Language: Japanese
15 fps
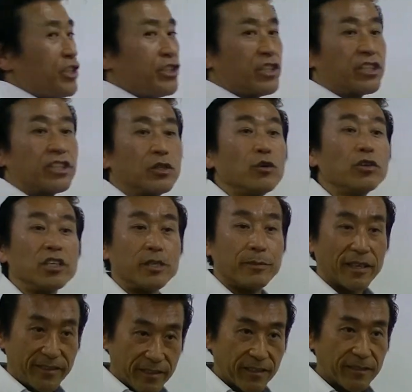意識と言い
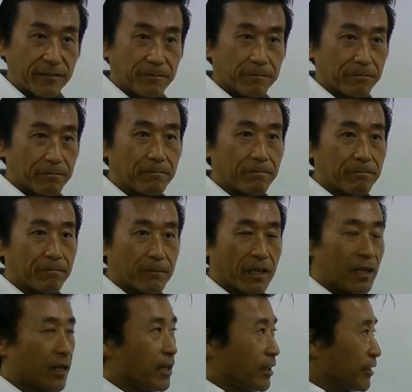ます
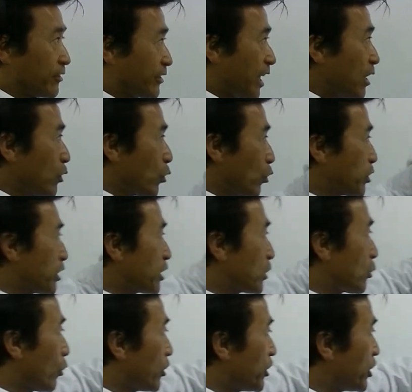全五色
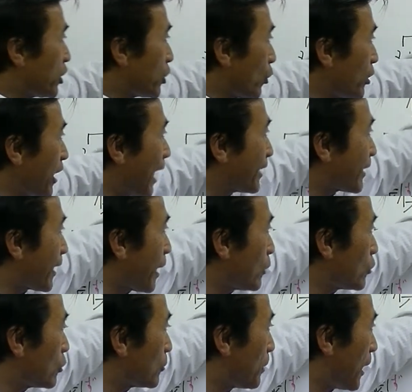と一緒に働
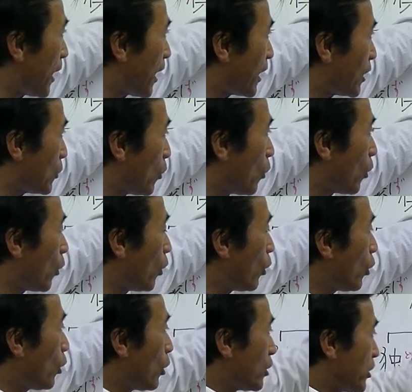く場合の
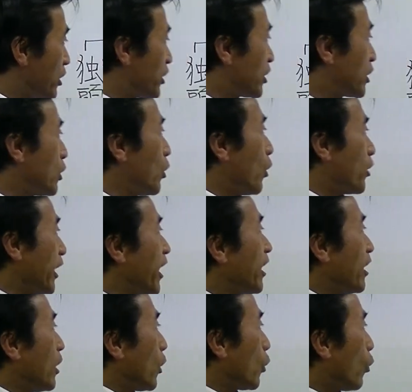意識をね
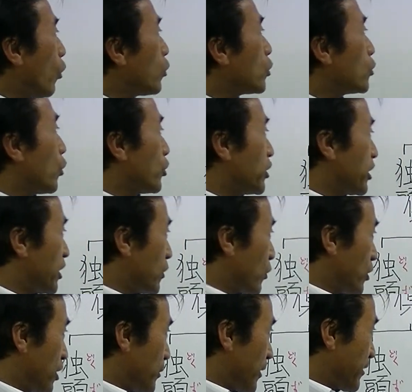極の意識と
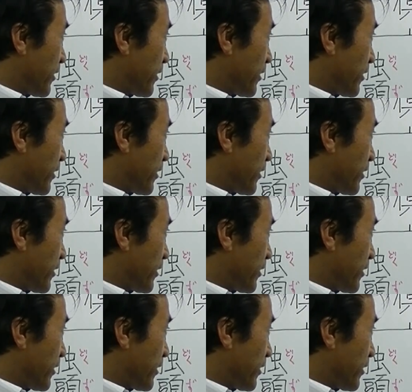言いま